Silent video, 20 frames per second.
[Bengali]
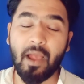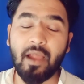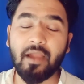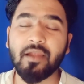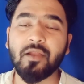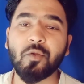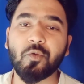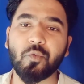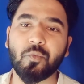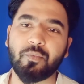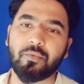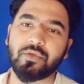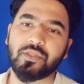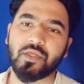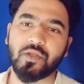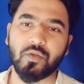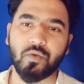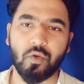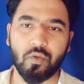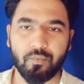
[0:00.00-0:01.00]
বাংলার
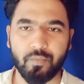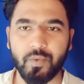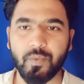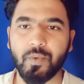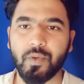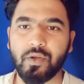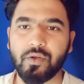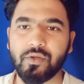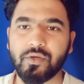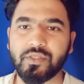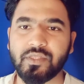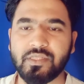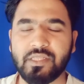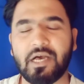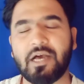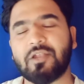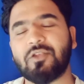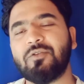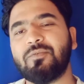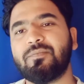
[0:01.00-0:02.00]
রূপকথার গল্প বলল
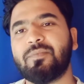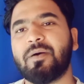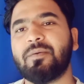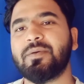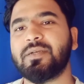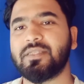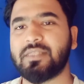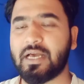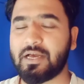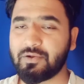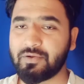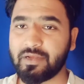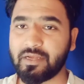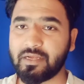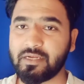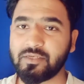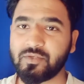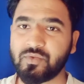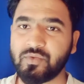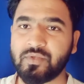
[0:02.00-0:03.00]
দারুণভাবে দারুণ
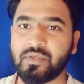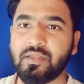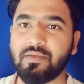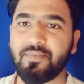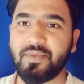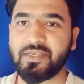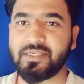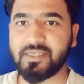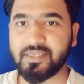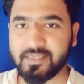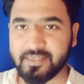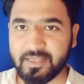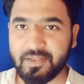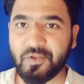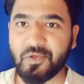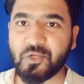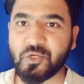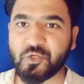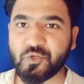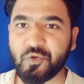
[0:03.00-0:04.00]
একটা সোশ্যাল মেসেজ দিল
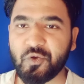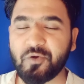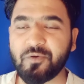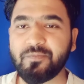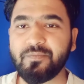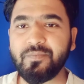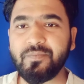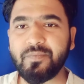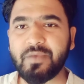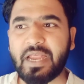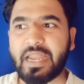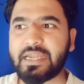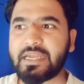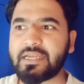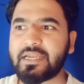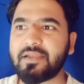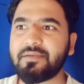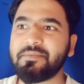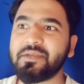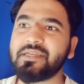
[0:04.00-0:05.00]
সোহম
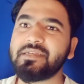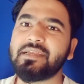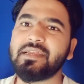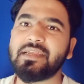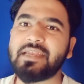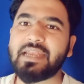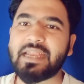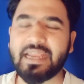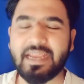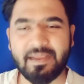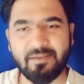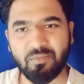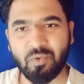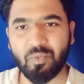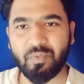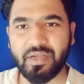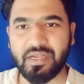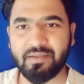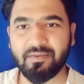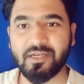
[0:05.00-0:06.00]
এন্টারটেনমেন্টের এই
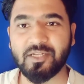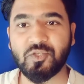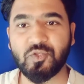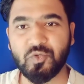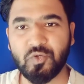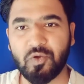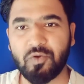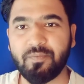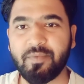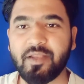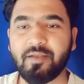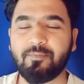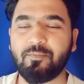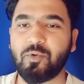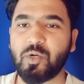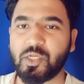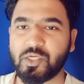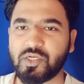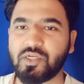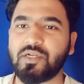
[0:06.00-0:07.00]
মুভিটি মানে সোহমের
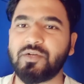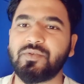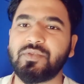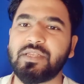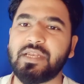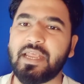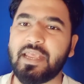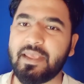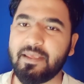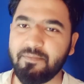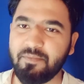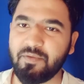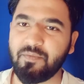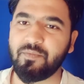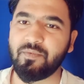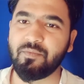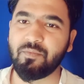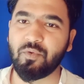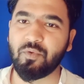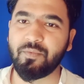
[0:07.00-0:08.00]
প্রোডাকশন হাউসের এই
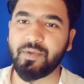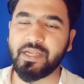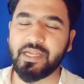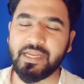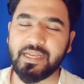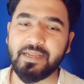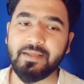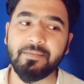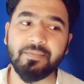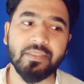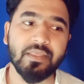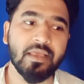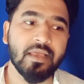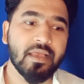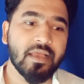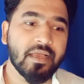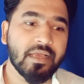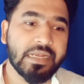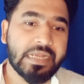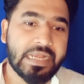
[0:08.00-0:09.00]
মুভিটি
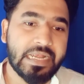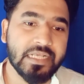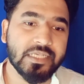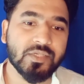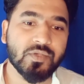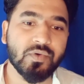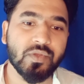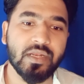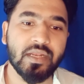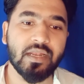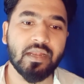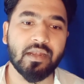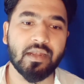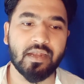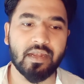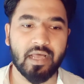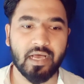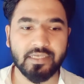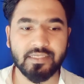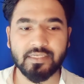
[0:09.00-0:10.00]
রিলিজ করে
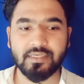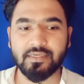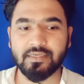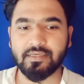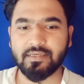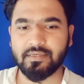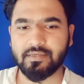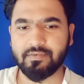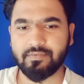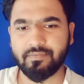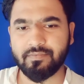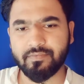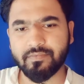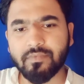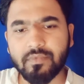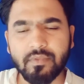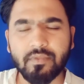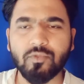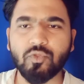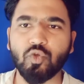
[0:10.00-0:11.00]
লাস্ট
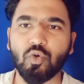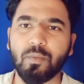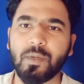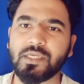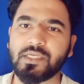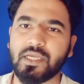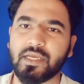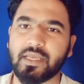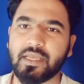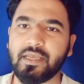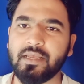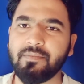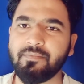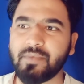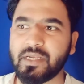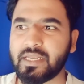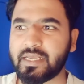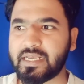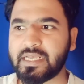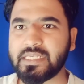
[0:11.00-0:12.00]
দু মাস আগে
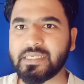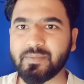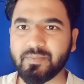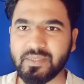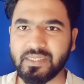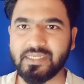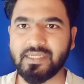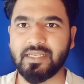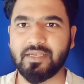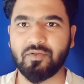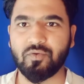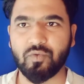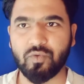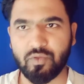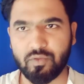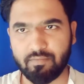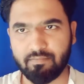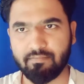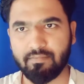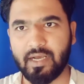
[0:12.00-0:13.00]
মানে ক্রিসমাসের ওই
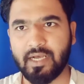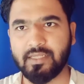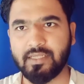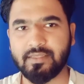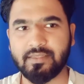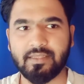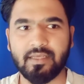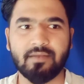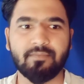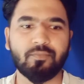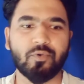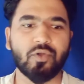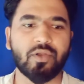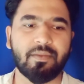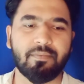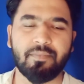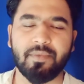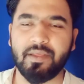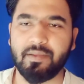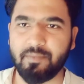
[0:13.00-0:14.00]
মান্থার তারপরে
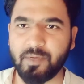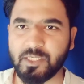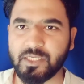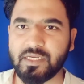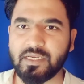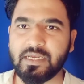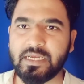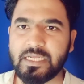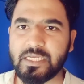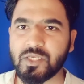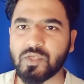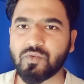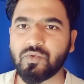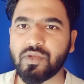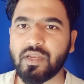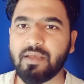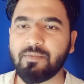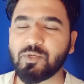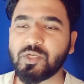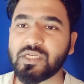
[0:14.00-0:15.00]
মে মাসে রিলিজ
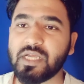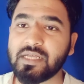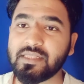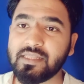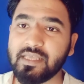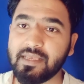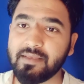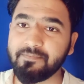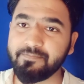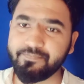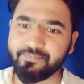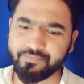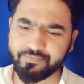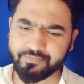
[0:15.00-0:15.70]
করে এবং সাথে